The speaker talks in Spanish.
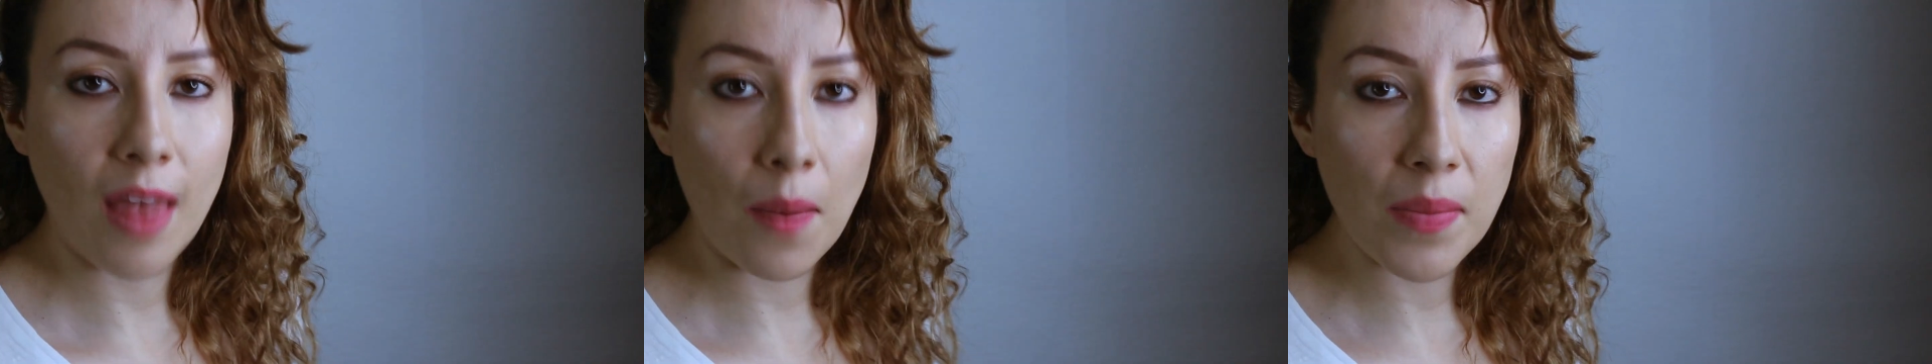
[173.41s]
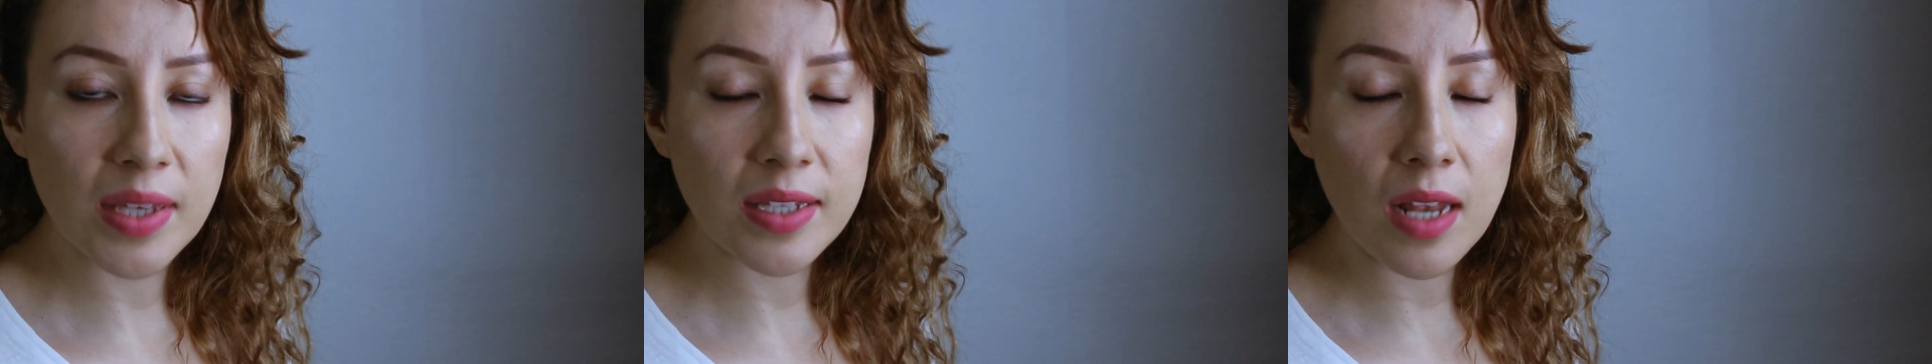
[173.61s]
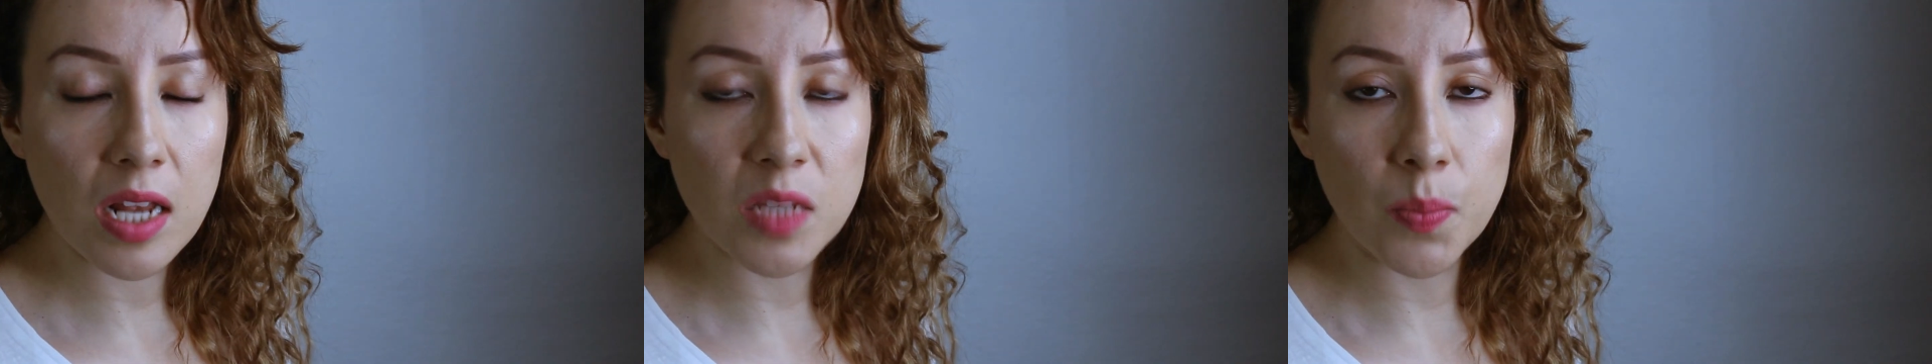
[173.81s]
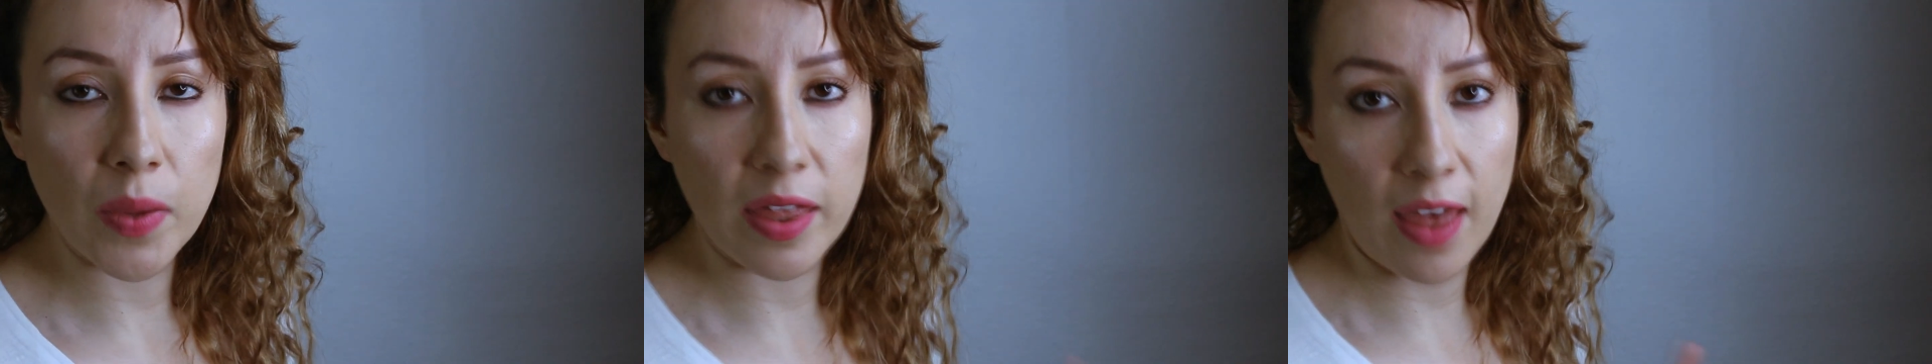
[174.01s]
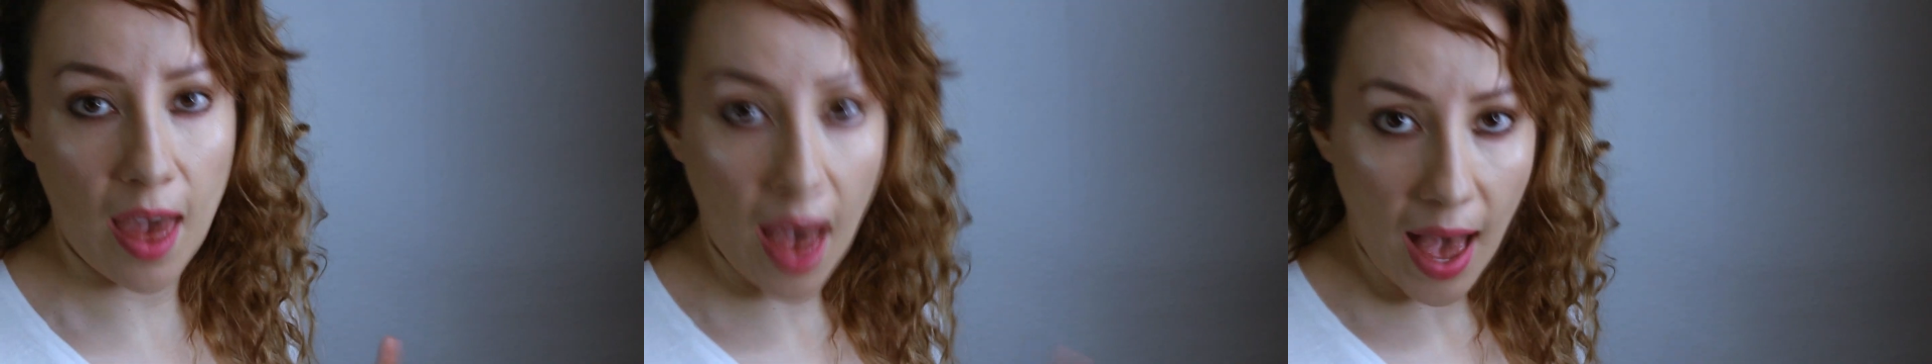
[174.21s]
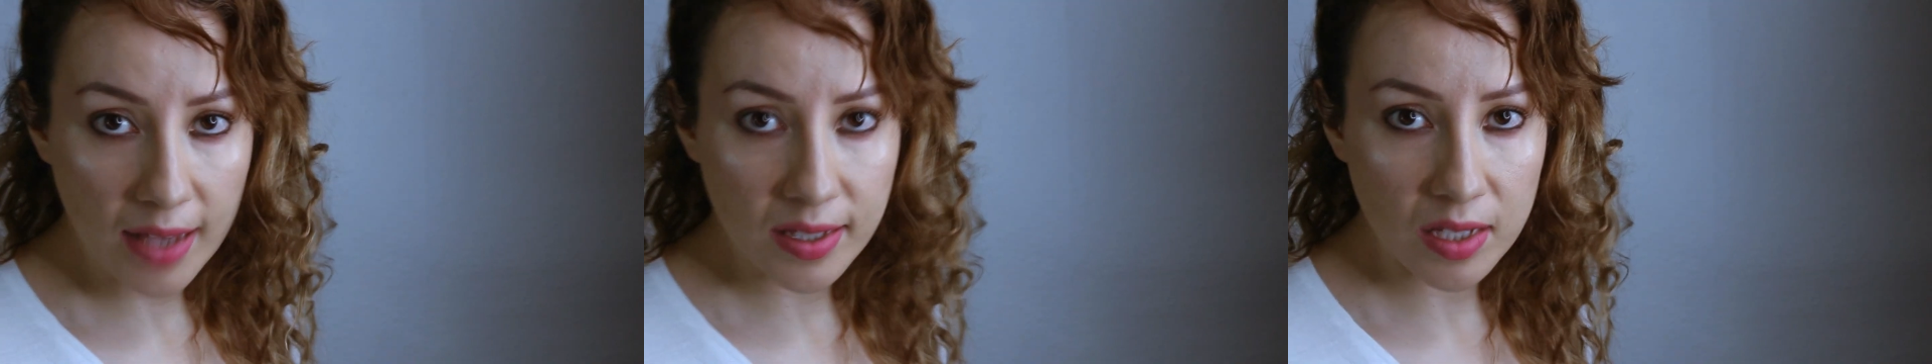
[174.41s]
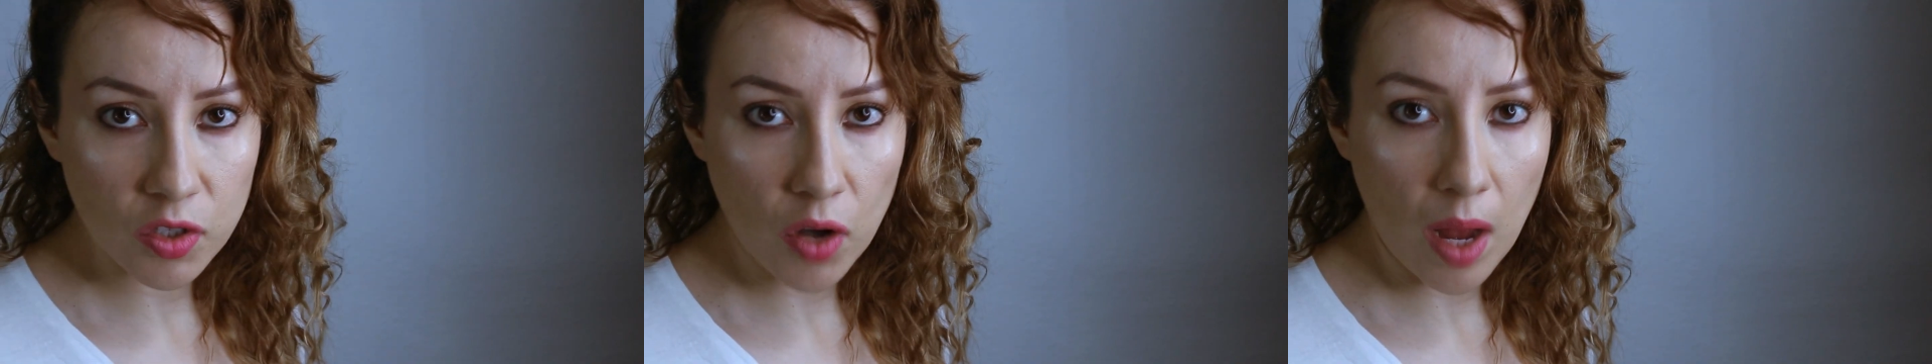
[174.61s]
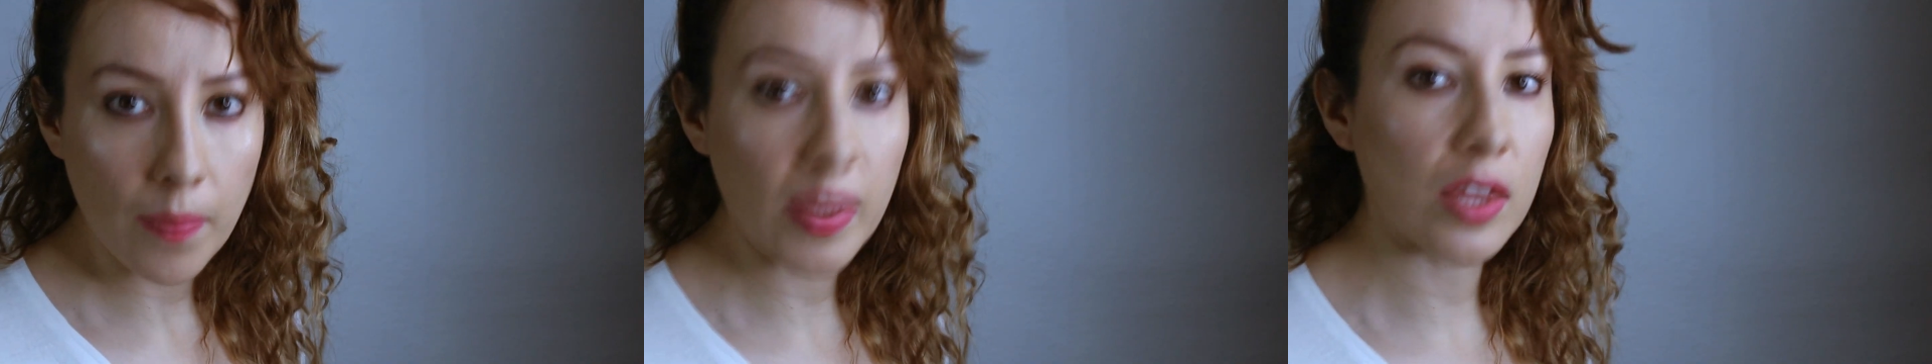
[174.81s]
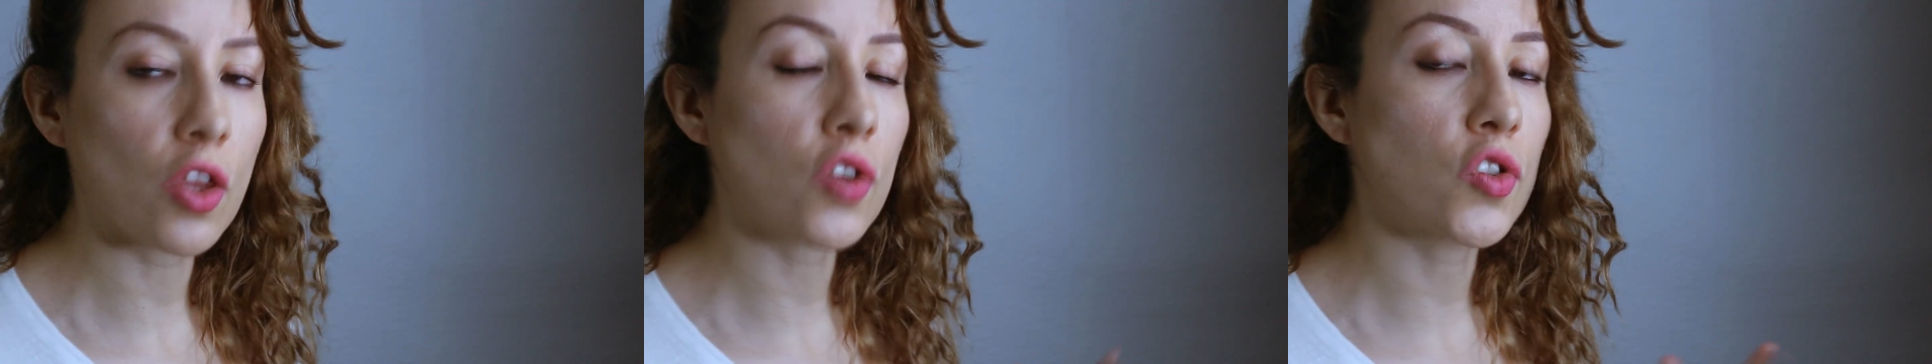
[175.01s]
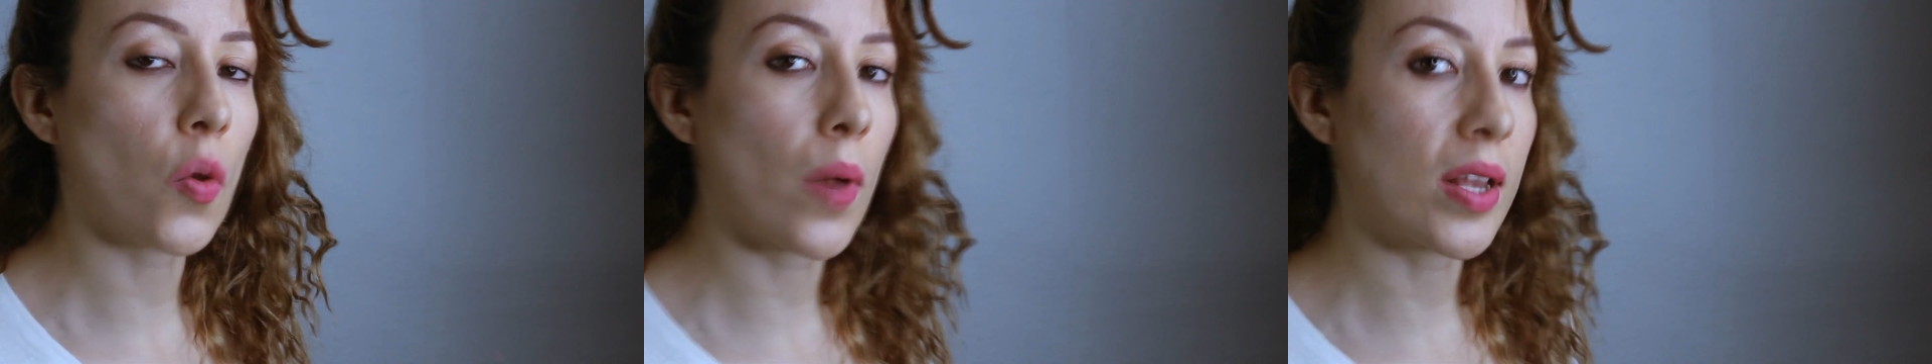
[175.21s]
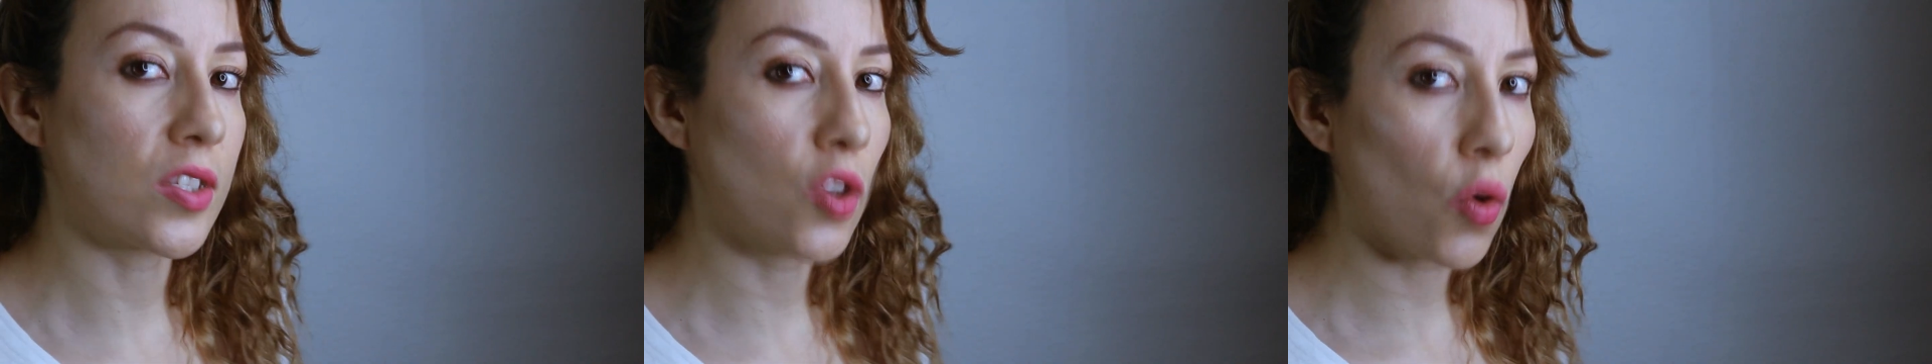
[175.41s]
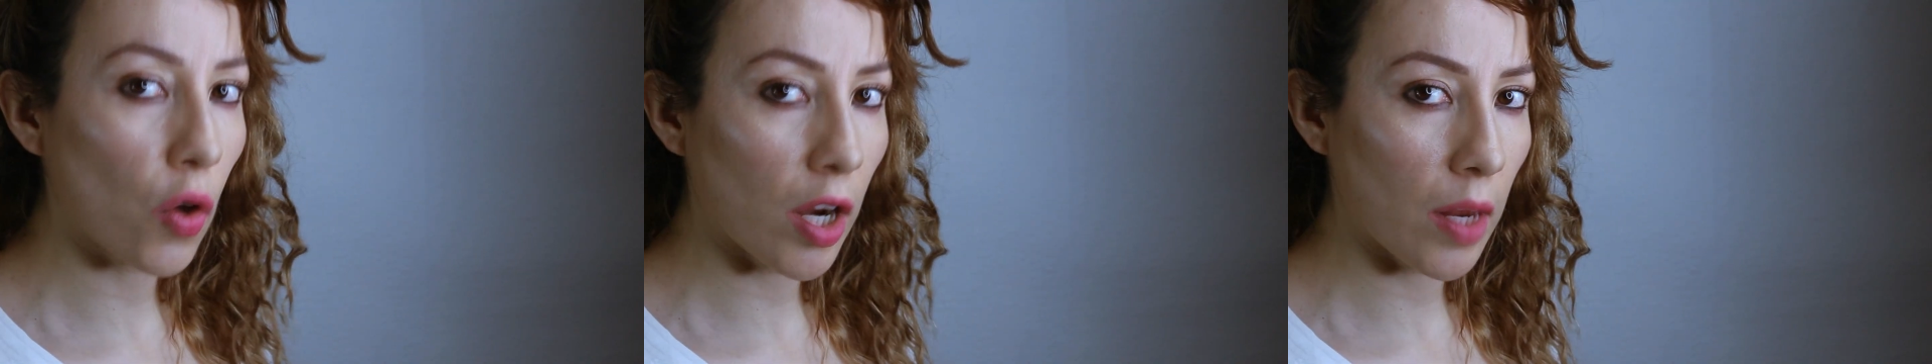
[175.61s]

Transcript: También se les pide asesoramiento sobre si un